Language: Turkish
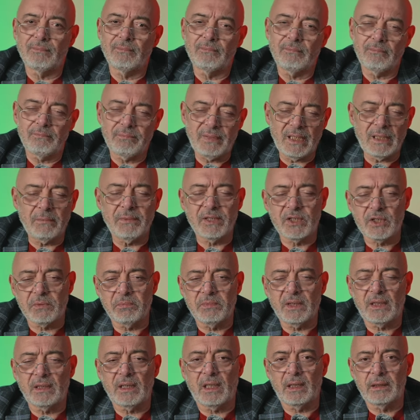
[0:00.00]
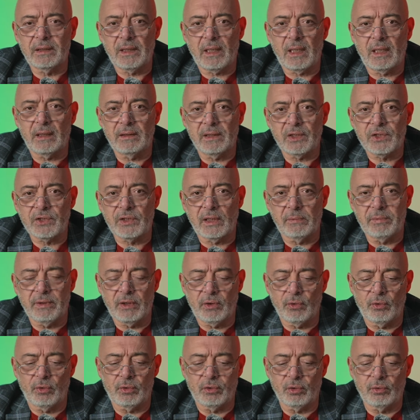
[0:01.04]
benim açımdan anlaşılabilir
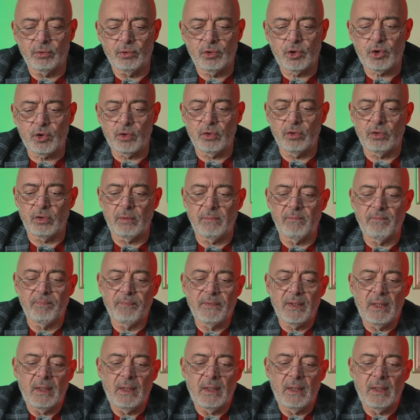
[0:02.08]
olduğunu düşünüyorum.